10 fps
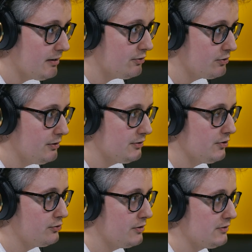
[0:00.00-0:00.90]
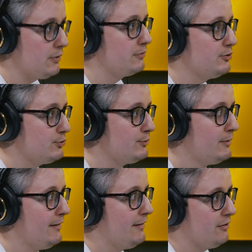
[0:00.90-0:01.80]
ty raczej jesteś na stanowisku,
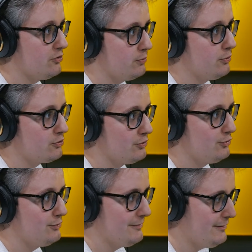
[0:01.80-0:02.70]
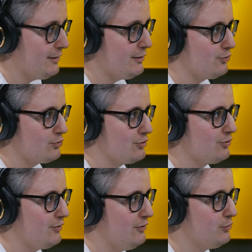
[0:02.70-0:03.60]
żeby żyć teraz,
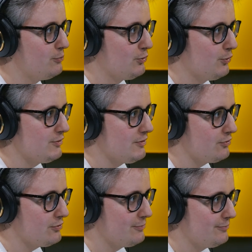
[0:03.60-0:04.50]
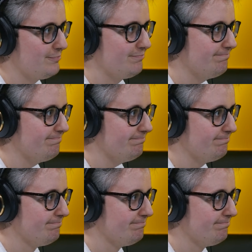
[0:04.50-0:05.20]
żyć chwilą, bo to jest tu też... i teraz, tak. mhm.